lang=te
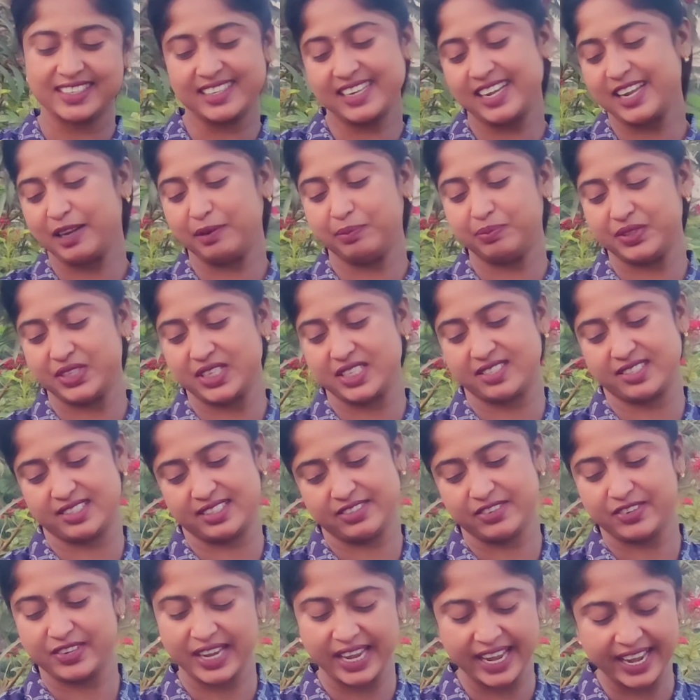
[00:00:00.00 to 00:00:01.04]
చక్కగా హెల్ప్
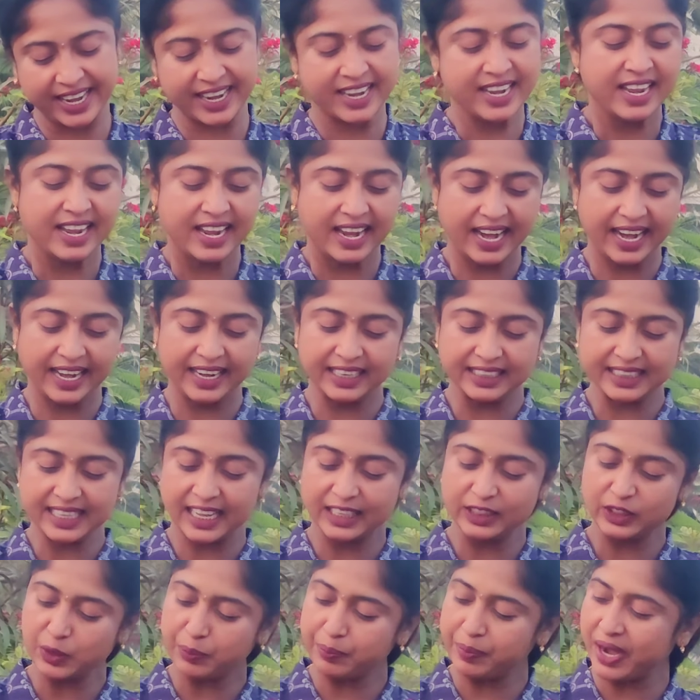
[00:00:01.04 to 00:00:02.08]
చేస్తుంది ఓకే అండ్
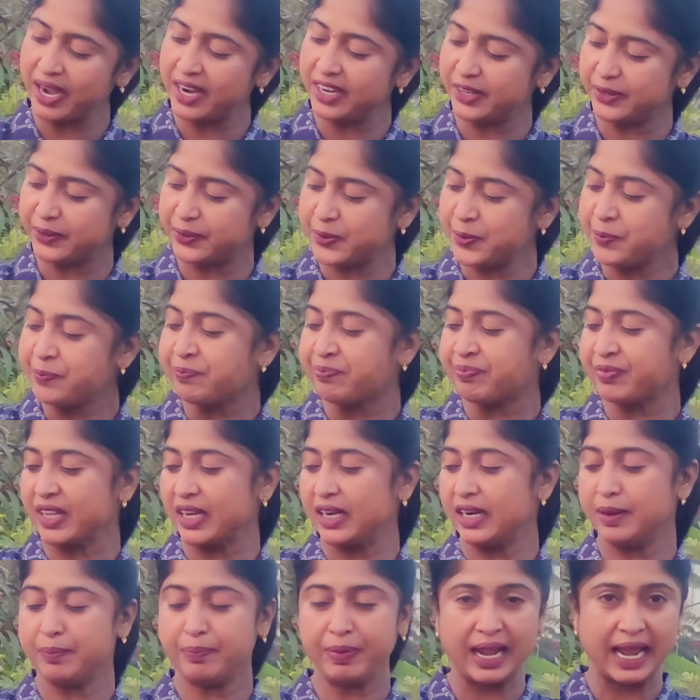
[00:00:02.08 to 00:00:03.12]
దాంతోపాటు
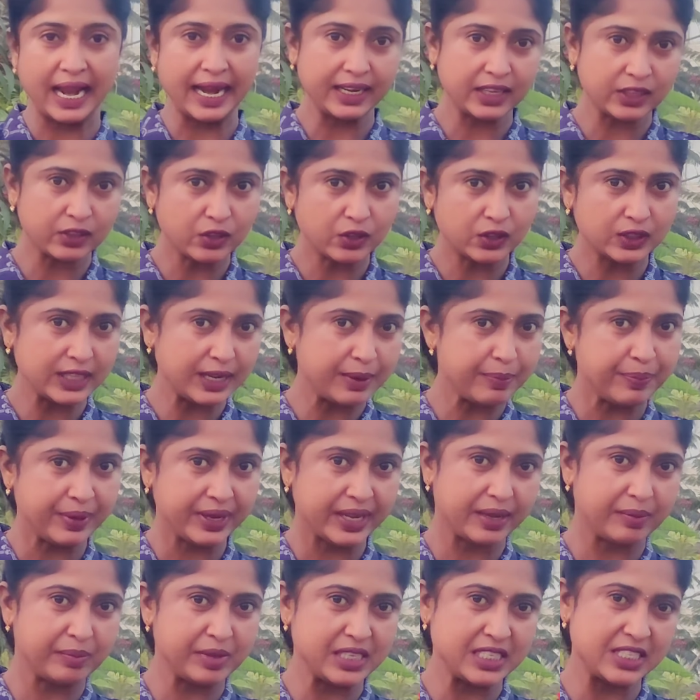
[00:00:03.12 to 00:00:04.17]
ఇక్కడ ప్లాంట్ గ్రోత్
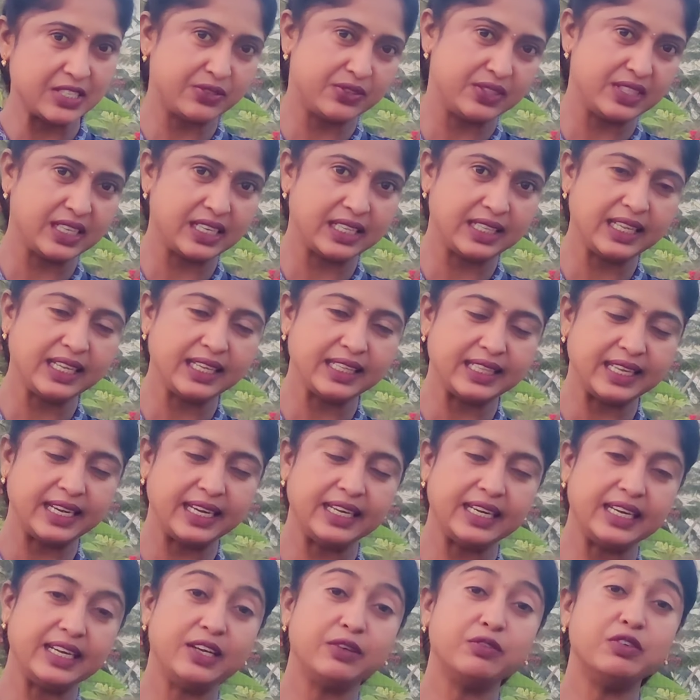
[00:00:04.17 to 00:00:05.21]
ఎన్పికే మిక్స్ ఉంది కదా
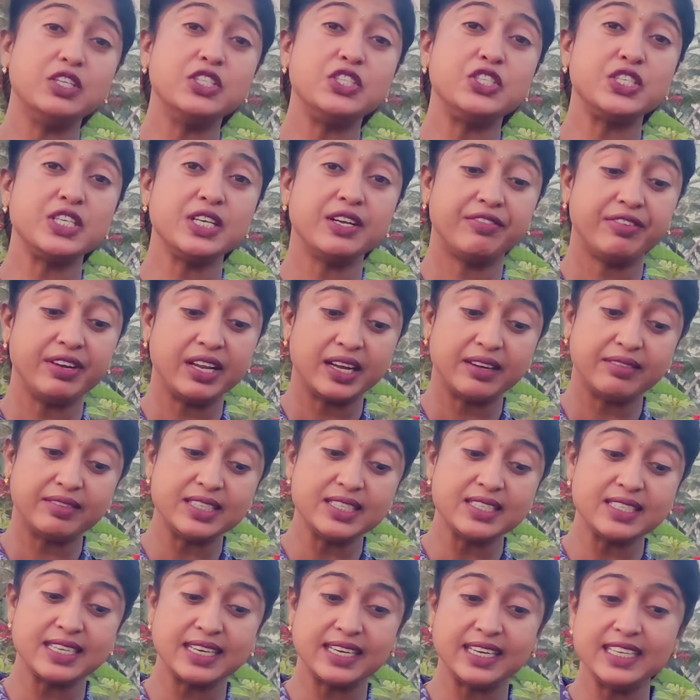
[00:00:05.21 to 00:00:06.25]
ఇదేంటంటే వచ్చిన
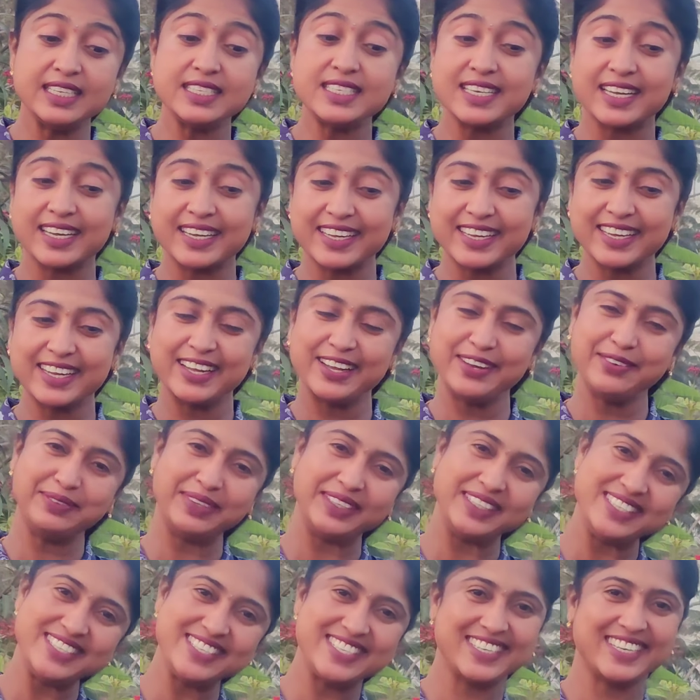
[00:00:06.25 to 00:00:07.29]
ఫ్లవర్స్ అన్నీ చక్కగా
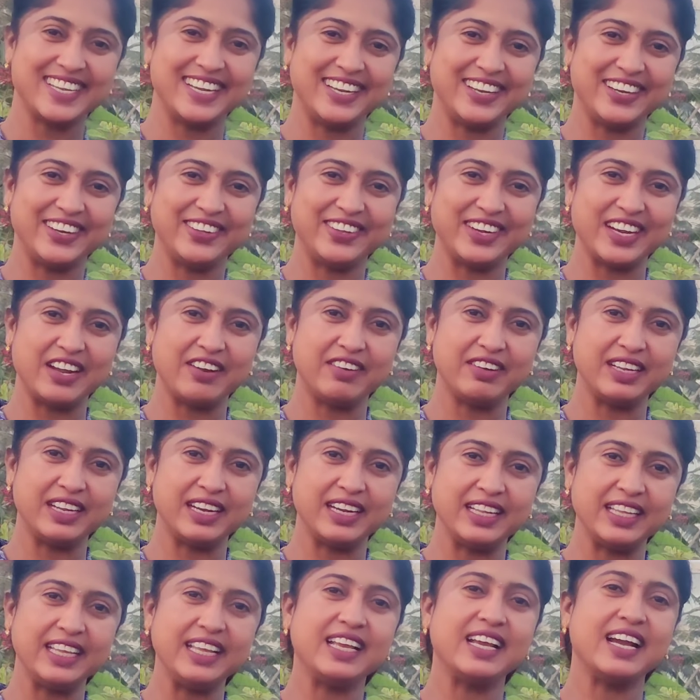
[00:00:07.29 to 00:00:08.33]
మంచి కలర్లో
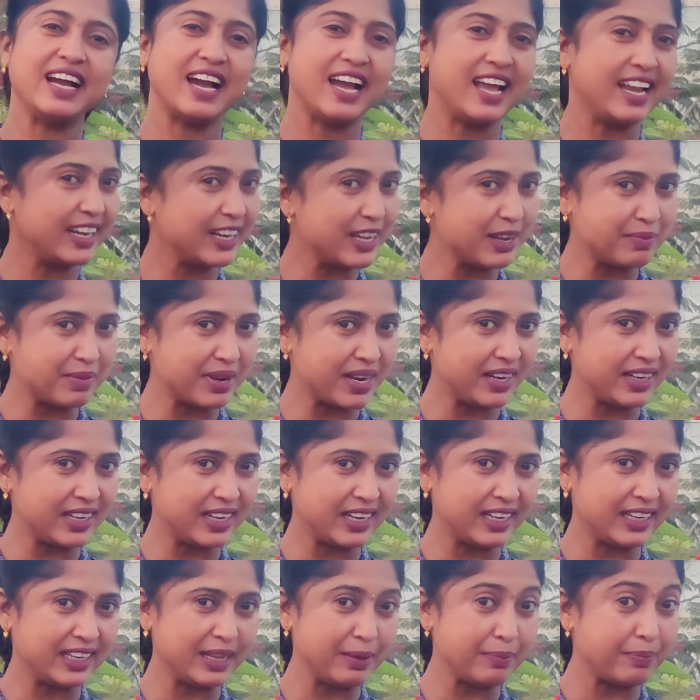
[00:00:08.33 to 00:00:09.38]
రావడానికి కాయలుగా
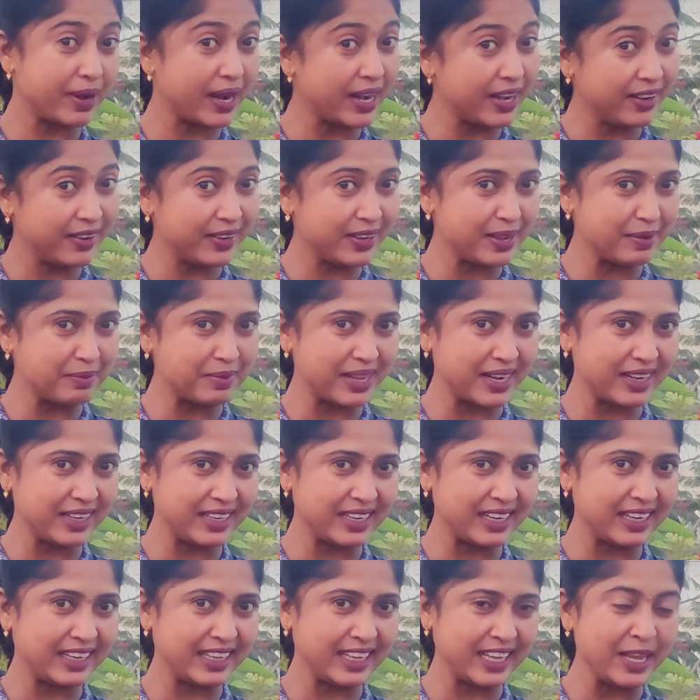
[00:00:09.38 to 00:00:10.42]
మారటానికి పండ్లుగా
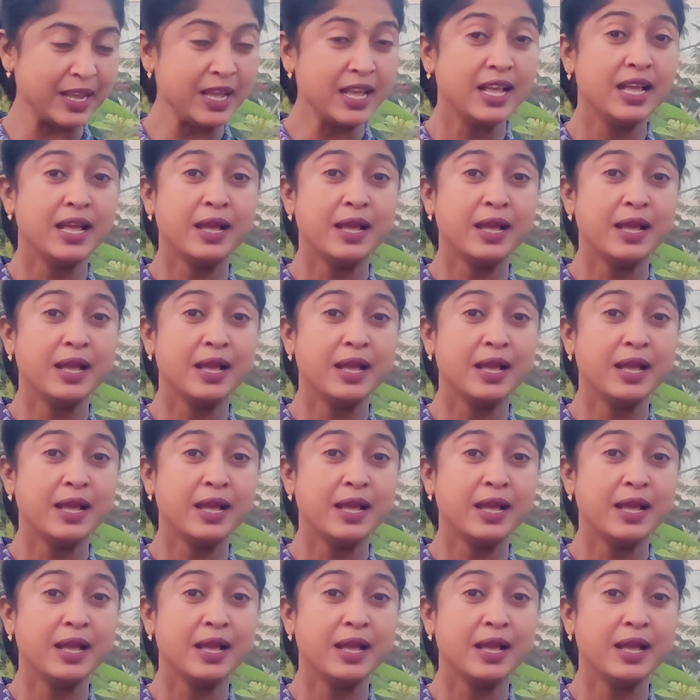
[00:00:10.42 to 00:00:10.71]
మారటానికి